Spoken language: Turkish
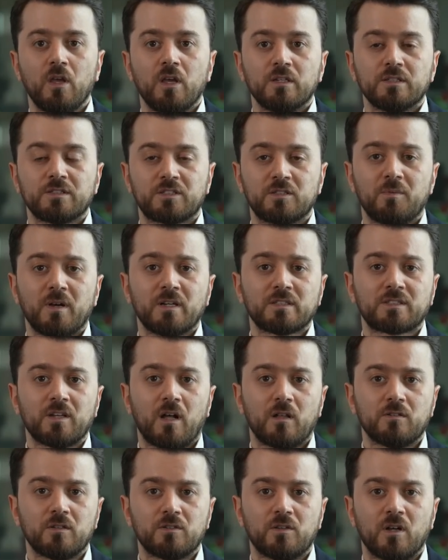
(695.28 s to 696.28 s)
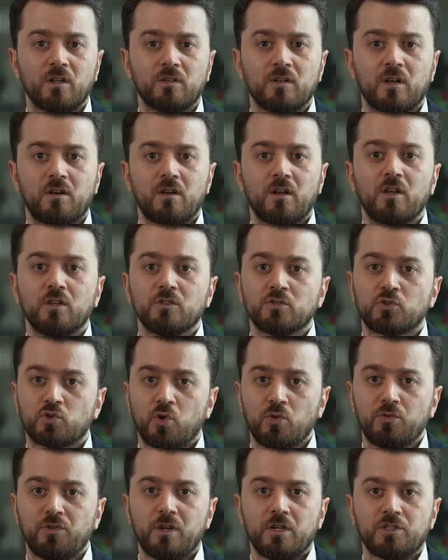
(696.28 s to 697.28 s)
Siber saldırganlar
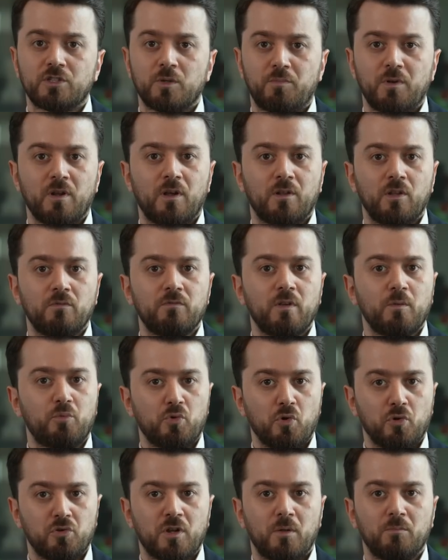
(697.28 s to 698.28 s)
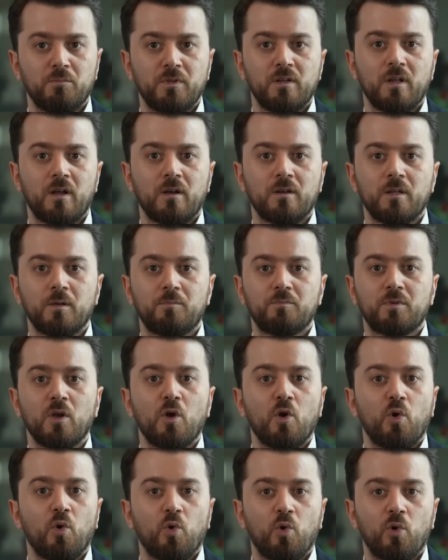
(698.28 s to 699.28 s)
son derece planlı ve programlı ilerleyip
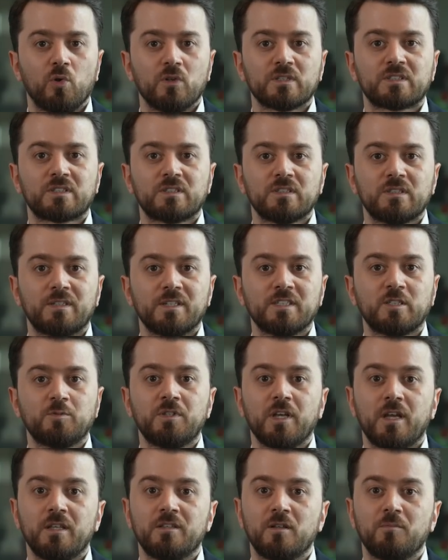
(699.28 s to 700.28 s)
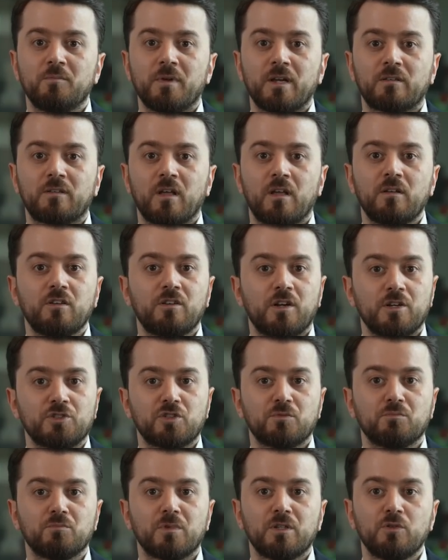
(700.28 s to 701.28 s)
olası tespit edilmekten
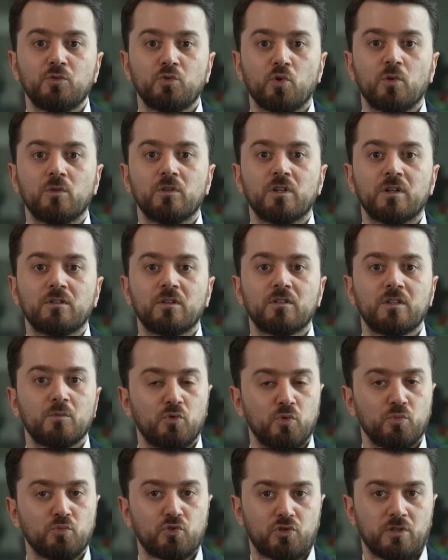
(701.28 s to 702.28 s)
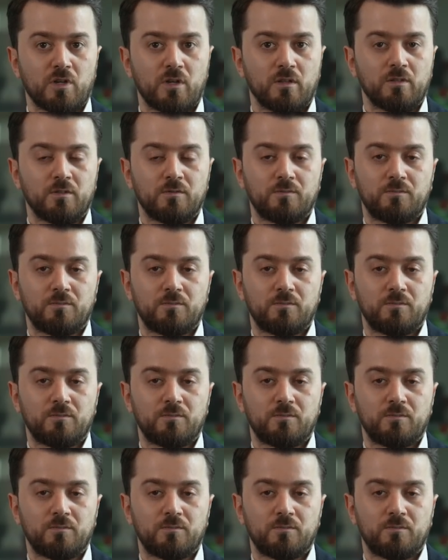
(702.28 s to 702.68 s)
kaçınmanın yollarını da bulmuşlardı.